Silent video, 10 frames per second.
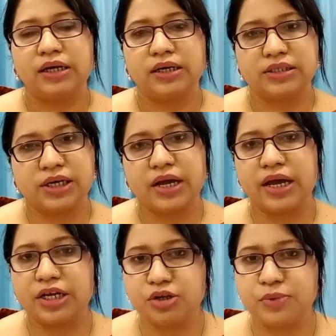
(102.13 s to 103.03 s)
এছাড়া
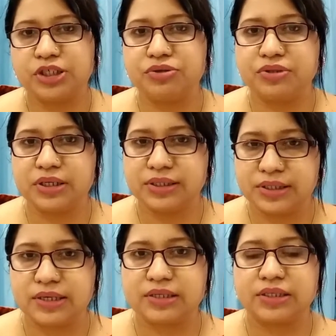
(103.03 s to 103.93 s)
এন্ডোমেট্রিওটিক
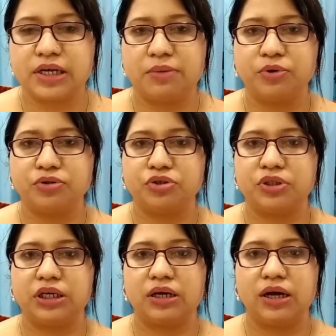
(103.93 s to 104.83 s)
সিস্ট এবং যদি